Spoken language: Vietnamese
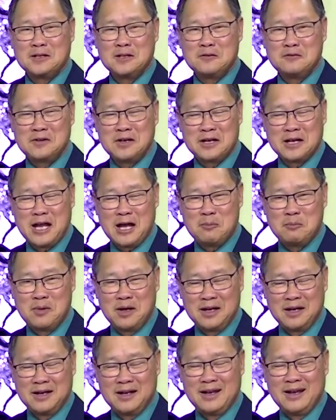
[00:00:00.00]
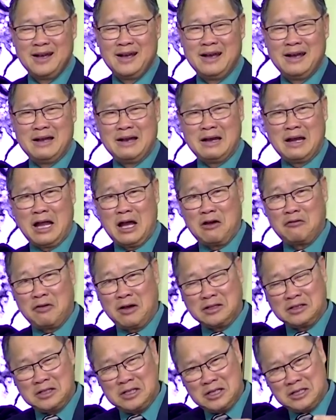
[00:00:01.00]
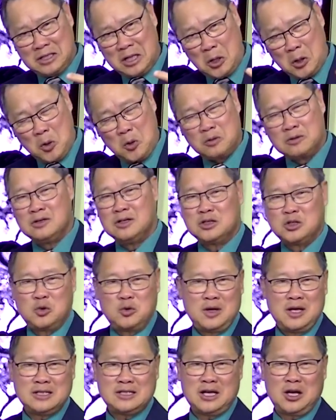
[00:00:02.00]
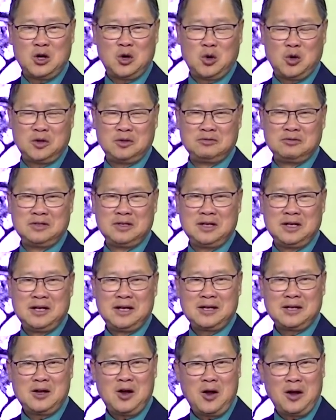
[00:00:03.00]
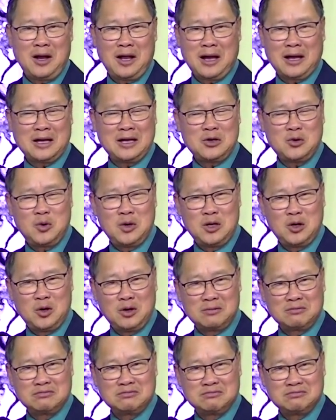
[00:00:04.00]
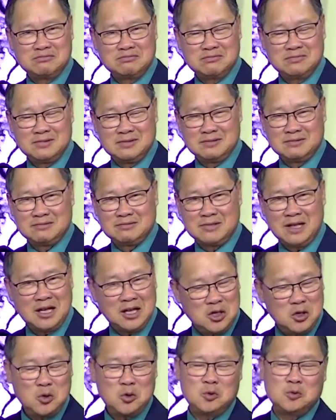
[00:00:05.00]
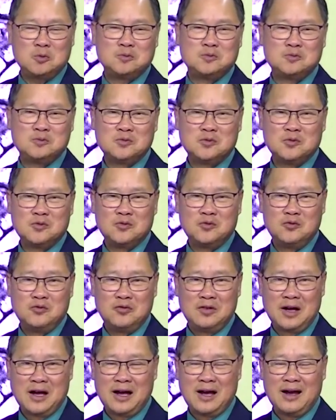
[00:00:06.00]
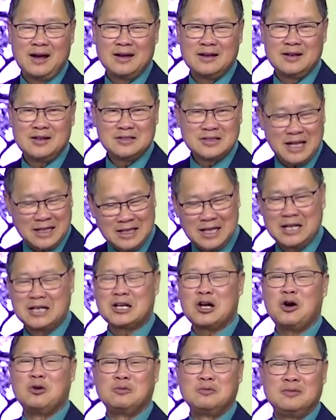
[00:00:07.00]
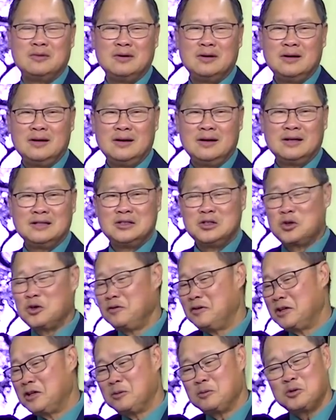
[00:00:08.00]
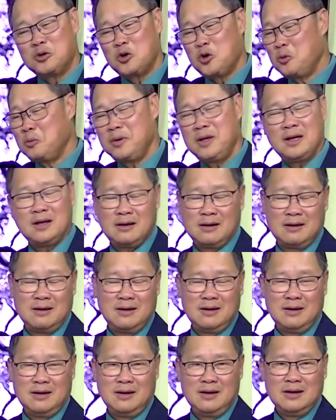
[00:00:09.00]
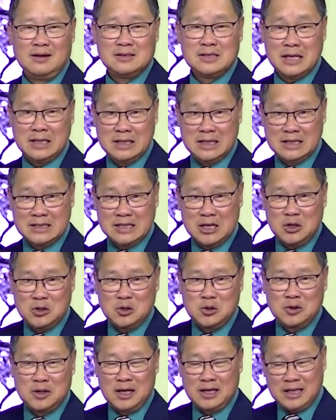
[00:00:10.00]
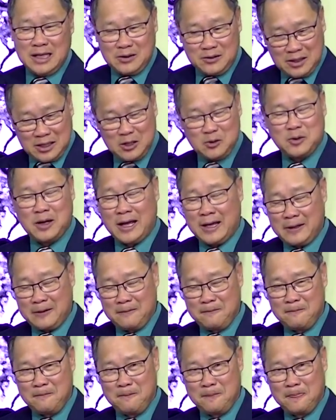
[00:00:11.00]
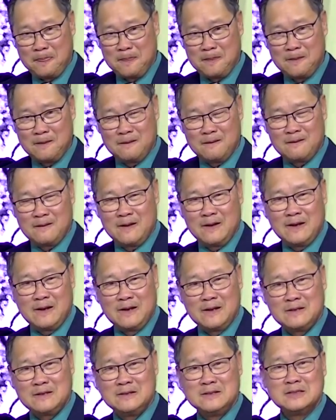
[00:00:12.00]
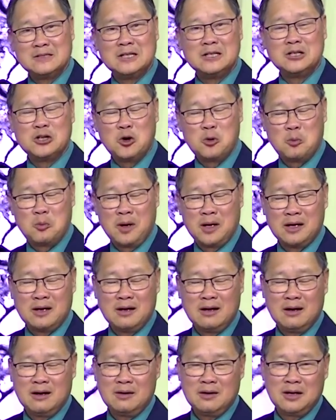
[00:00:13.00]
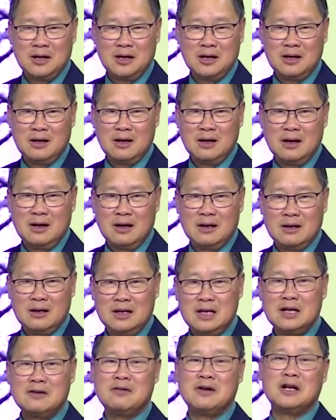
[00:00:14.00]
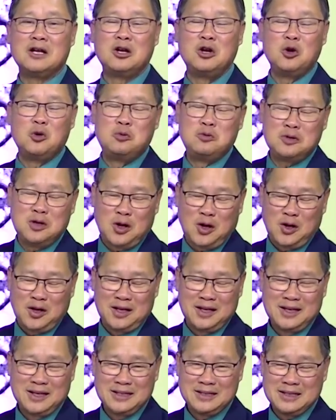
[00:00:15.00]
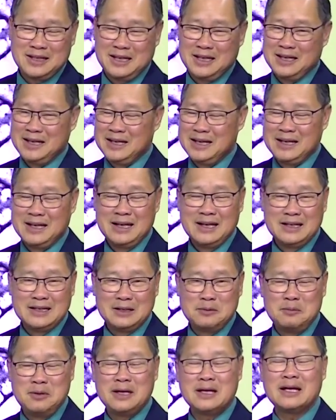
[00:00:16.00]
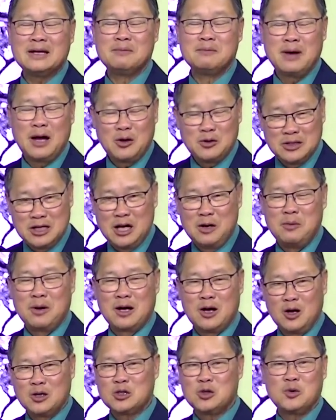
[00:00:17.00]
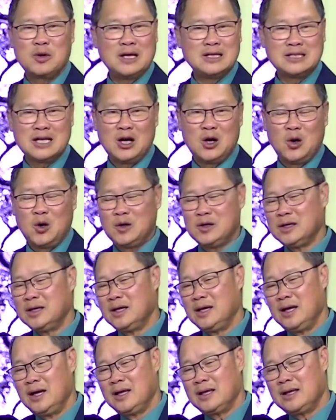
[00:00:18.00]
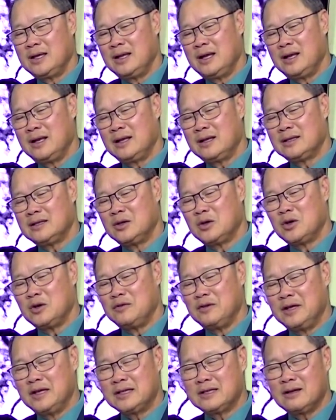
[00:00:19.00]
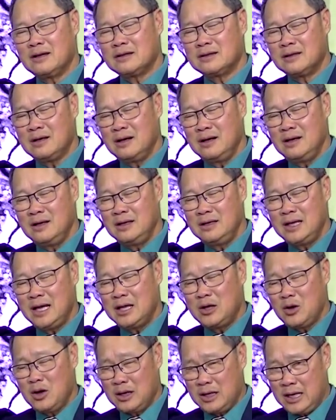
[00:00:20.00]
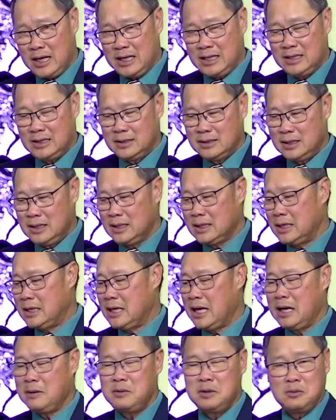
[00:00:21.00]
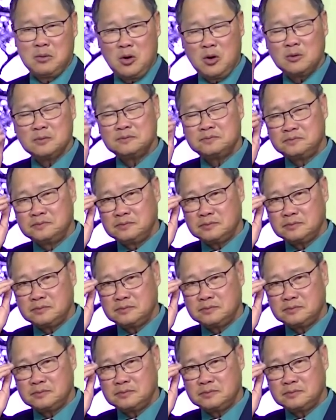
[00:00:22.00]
đất nước Việt Nam mình là phải tiến theo con đường chủ nghĩa xã hội đó là cái quy luật tất yếu và nó sẽ thành công mà thưa quý vị chúng tôi cũng biết xây dựng xã hội chủ nghĩa theo cái kiểu này nên là nó chưa sử dụng mà nó nó nó nứt và nó lún rồi thì thì biết bao giờ mà có chủ nghĩa xã hội cho nên thưa quý vị cho tới giai đoạn này thế kỷ 21 uh,